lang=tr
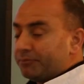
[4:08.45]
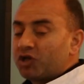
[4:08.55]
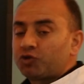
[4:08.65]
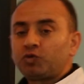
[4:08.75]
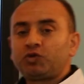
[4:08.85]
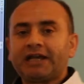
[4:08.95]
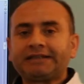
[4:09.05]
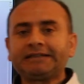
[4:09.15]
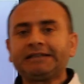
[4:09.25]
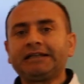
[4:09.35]

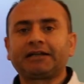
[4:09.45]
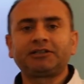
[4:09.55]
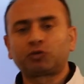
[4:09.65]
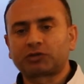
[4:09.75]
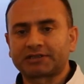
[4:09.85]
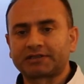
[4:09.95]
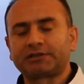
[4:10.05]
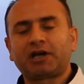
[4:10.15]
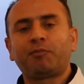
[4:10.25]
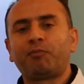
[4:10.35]
meşrutiyetin ilanı
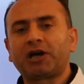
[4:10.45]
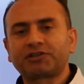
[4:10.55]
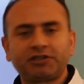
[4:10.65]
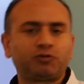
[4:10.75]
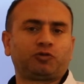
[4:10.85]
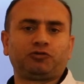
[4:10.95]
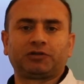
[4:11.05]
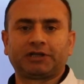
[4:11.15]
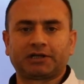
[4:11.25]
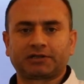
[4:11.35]
noktasında baskı
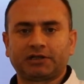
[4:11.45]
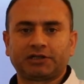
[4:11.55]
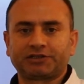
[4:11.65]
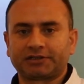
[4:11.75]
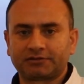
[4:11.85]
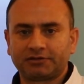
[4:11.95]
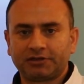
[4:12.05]
kuruyorlar arkadaşlar.